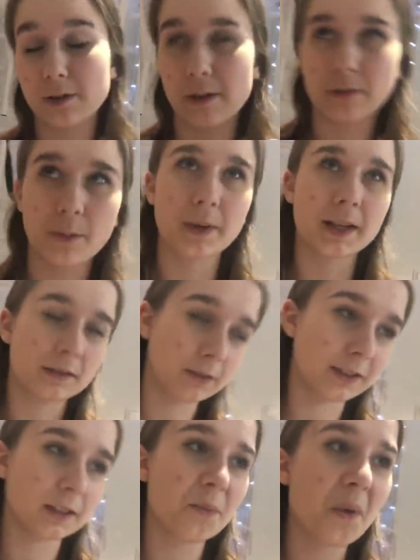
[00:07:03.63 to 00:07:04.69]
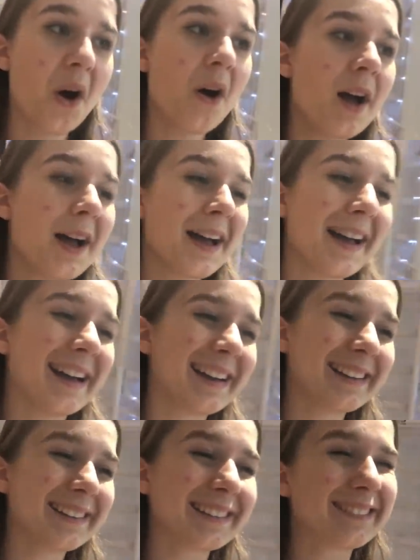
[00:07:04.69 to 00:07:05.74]
Europę, ale to wiadomo.
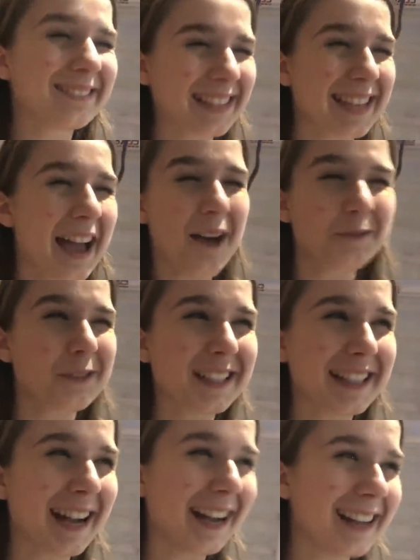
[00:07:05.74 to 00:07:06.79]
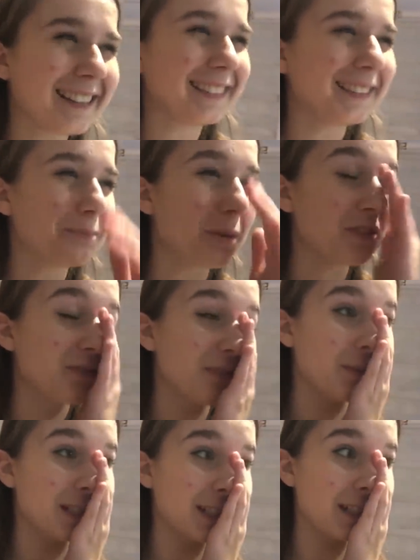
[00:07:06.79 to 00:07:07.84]
E, wiecie, Afryka i powiem
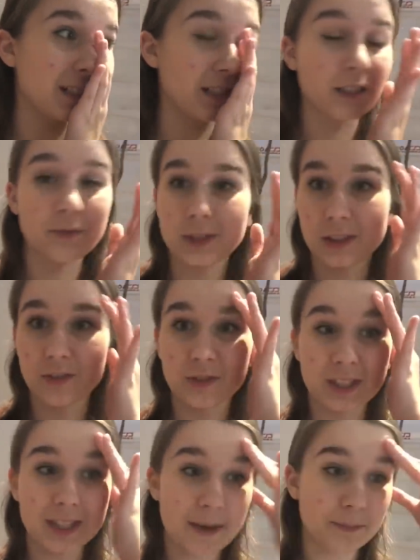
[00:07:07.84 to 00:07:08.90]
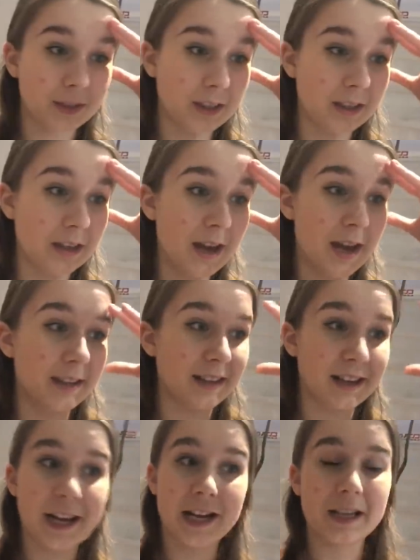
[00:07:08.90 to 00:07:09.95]
Wam szczerze, że te wszystkie wysepki na
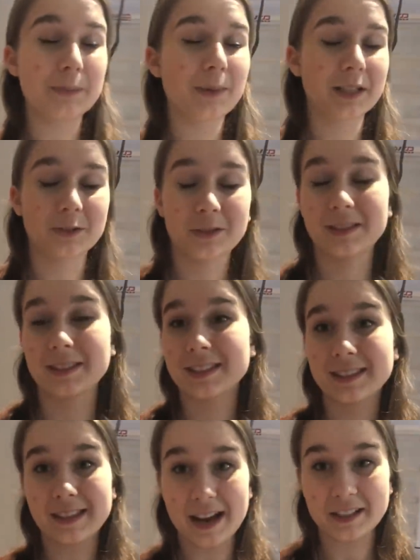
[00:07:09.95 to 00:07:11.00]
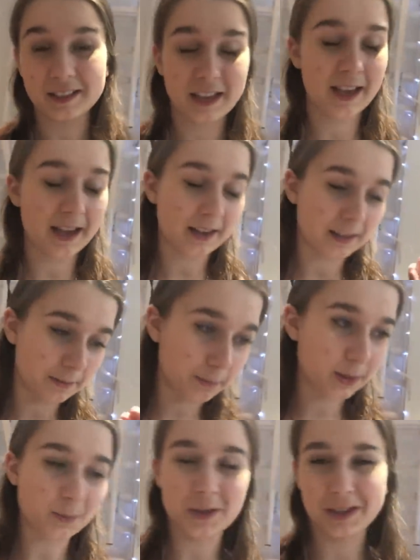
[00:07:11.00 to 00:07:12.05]
Karaibach to jest straszne, ale
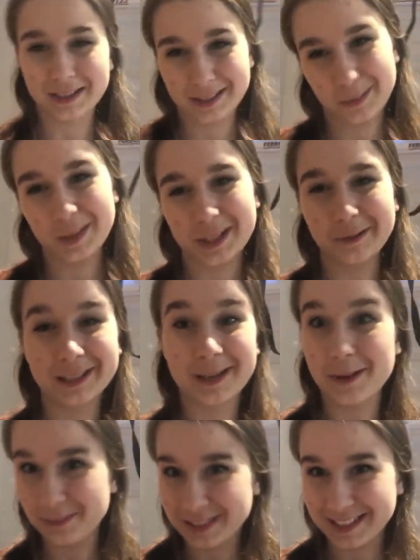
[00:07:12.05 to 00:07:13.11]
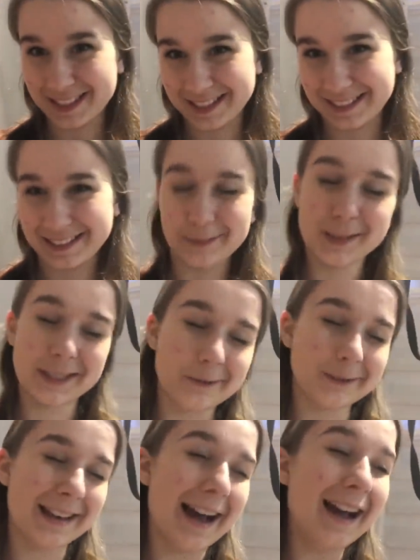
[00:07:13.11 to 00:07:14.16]
być może kiedyś mi się uda. Mam nadzieję, że kiedyś mi się
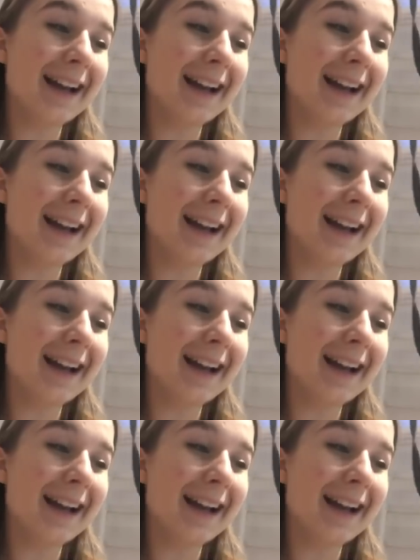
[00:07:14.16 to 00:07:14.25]
uda.